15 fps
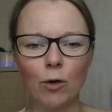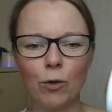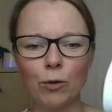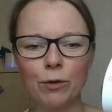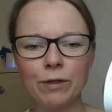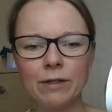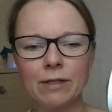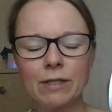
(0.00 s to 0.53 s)

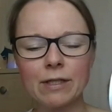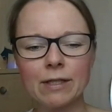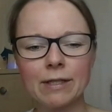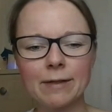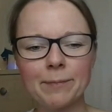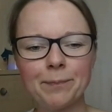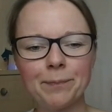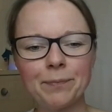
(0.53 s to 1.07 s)
und
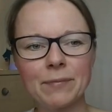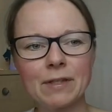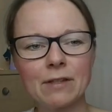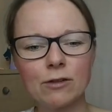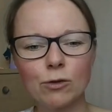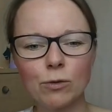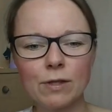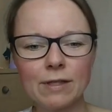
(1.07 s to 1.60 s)
ähm,
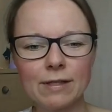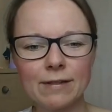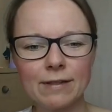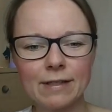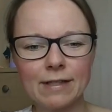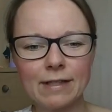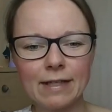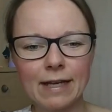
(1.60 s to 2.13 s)
so sieht
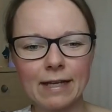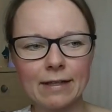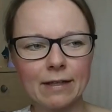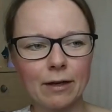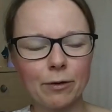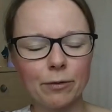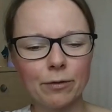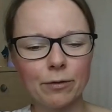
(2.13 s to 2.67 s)
das
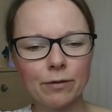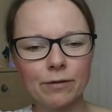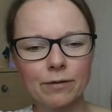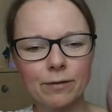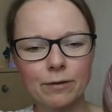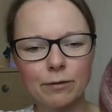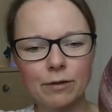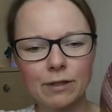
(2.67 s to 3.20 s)
Etikett
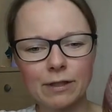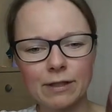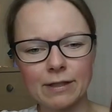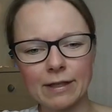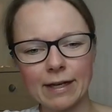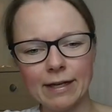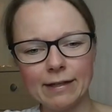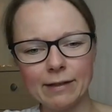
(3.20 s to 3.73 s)
aus und
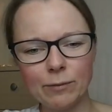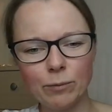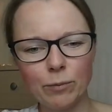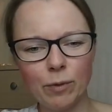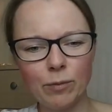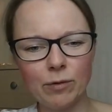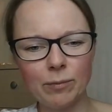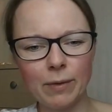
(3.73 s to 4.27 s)
ich halte
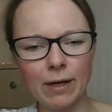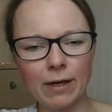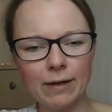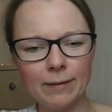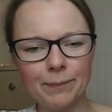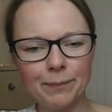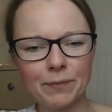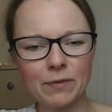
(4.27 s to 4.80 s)
den Bobbel
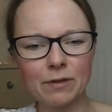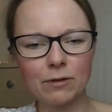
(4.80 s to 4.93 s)
mal